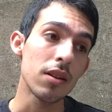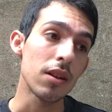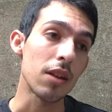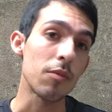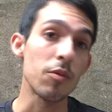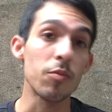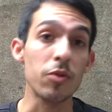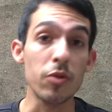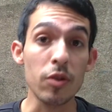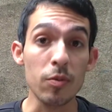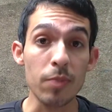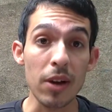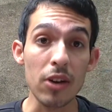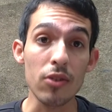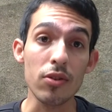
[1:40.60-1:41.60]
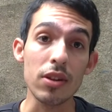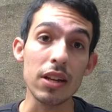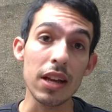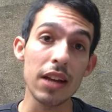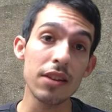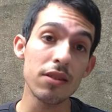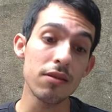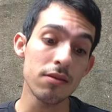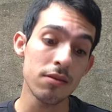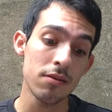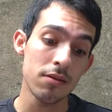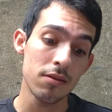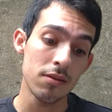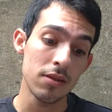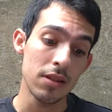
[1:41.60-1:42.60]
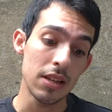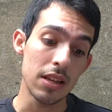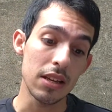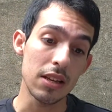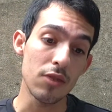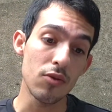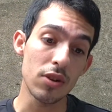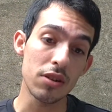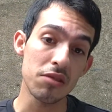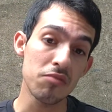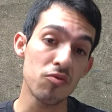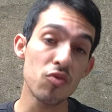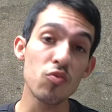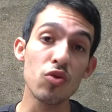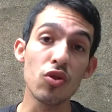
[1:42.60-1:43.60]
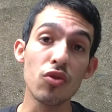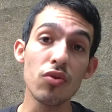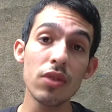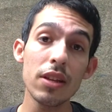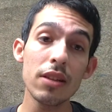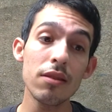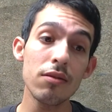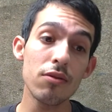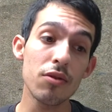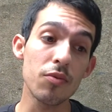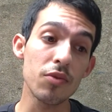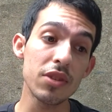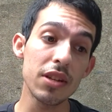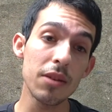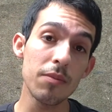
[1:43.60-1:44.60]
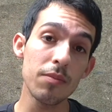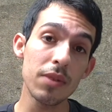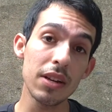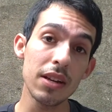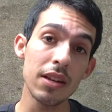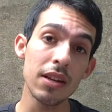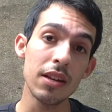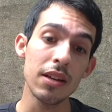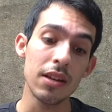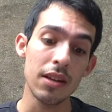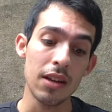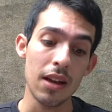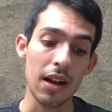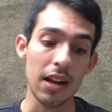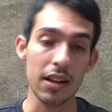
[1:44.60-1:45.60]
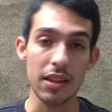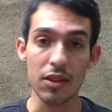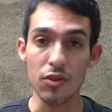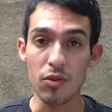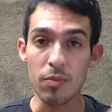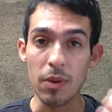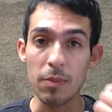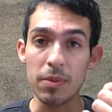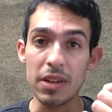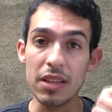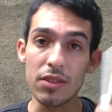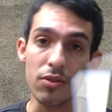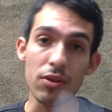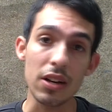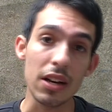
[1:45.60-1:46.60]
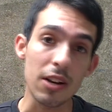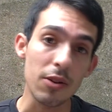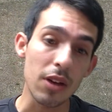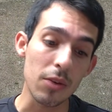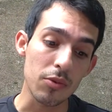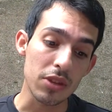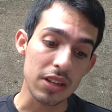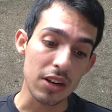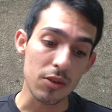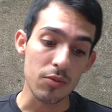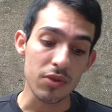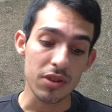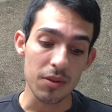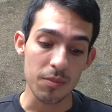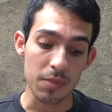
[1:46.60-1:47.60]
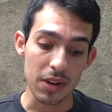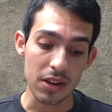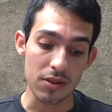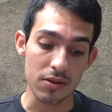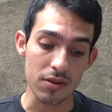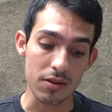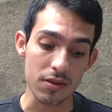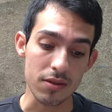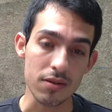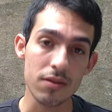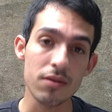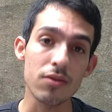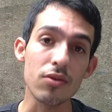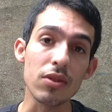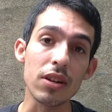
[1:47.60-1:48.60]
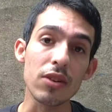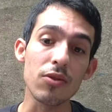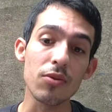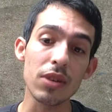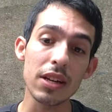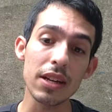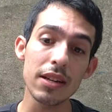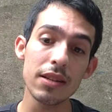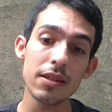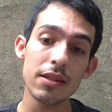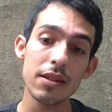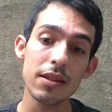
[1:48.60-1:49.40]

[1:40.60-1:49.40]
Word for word: Es mi primer pago del año. Y bueno, estoy muy contento, como siempre. Acá tengo el papelito que ahora les voy a mostrar, como siempre hago, lo que cobré.